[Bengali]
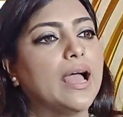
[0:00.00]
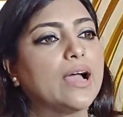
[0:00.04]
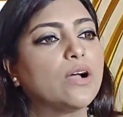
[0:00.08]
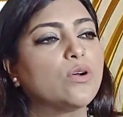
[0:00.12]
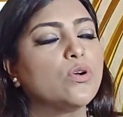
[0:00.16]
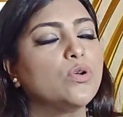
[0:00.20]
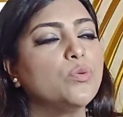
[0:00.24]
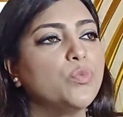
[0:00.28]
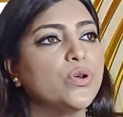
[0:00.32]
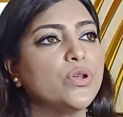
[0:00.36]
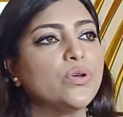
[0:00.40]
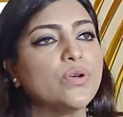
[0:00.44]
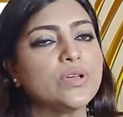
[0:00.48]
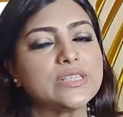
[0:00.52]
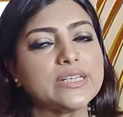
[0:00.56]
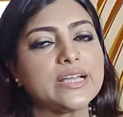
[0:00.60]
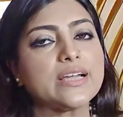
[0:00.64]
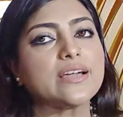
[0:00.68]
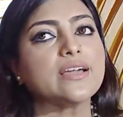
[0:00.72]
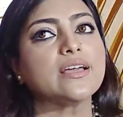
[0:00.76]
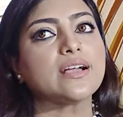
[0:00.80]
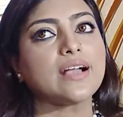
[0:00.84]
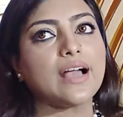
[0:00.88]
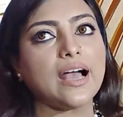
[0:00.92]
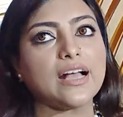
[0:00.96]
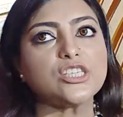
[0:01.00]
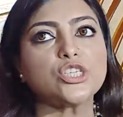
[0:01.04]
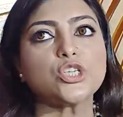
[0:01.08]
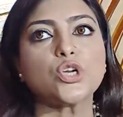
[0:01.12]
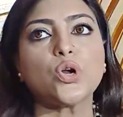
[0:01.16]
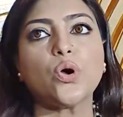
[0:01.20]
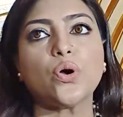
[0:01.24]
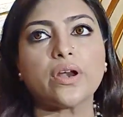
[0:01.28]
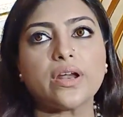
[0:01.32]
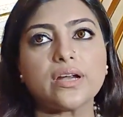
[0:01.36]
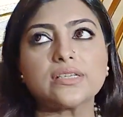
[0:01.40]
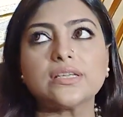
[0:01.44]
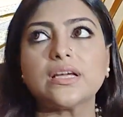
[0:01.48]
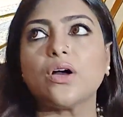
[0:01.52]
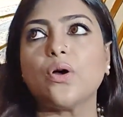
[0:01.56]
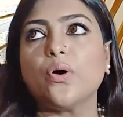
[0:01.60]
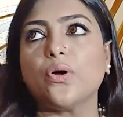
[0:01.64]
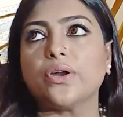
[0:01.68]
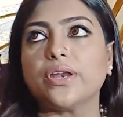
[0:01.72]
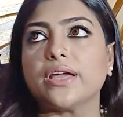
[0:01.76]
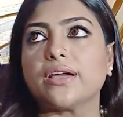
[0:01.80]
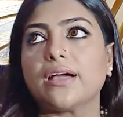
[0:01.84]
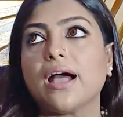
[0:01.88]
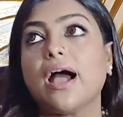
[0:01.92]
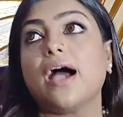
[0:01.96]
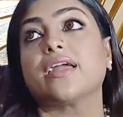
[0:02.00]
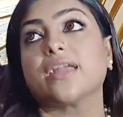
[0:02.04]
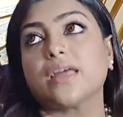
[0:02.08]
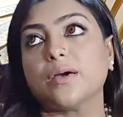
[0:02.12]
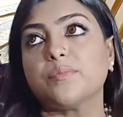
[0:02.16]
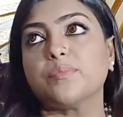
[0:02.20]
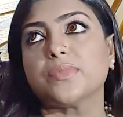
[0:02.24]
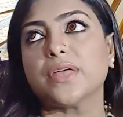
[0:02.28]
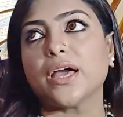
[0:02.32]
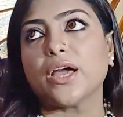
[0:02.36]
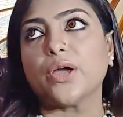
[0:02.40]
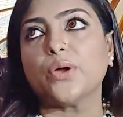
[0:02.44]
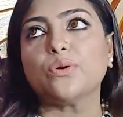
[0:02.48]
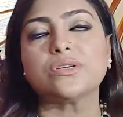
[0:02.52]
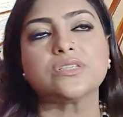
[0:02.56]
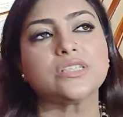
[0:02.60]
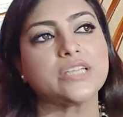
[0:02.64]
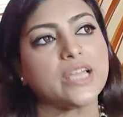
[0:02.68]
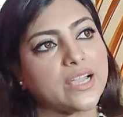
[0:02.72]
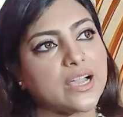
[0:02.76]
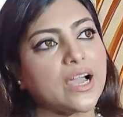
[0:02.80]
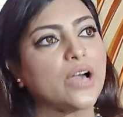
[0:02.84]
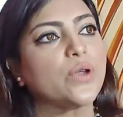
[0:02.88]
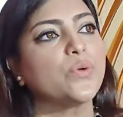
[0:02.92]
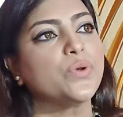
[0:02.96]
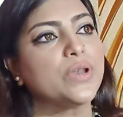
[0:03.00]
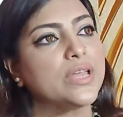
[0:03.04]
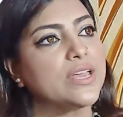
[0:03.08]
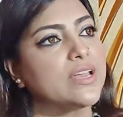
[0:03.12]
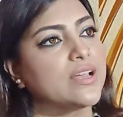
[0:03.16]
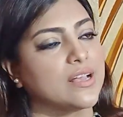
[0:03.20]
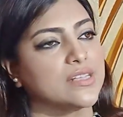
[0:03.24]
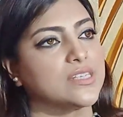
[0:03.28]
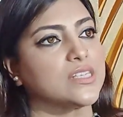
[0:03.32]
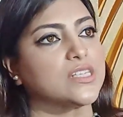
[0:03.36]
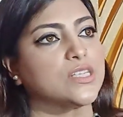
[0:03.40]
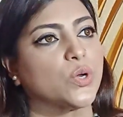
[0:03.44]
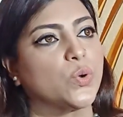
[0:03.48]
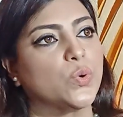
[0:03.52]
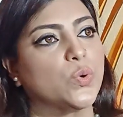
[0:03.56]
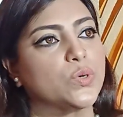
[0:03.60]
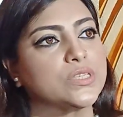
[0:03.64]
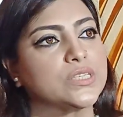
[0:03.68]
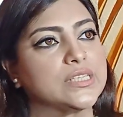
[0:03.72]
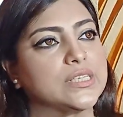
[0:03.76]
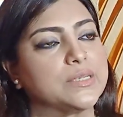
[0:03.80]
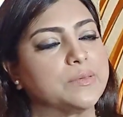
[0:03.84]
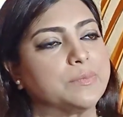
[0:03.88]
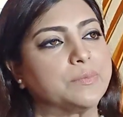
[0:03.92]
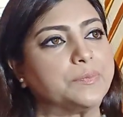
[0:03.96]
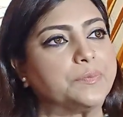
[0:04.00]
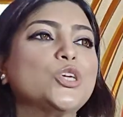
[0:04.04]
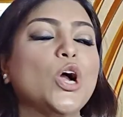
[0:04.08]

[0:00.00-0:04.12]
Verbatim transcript: এখন মনে হচ্ছে এখানে কাজ করাটা অনেক আরামদায়ক সেই কারণেই কাজটা করছি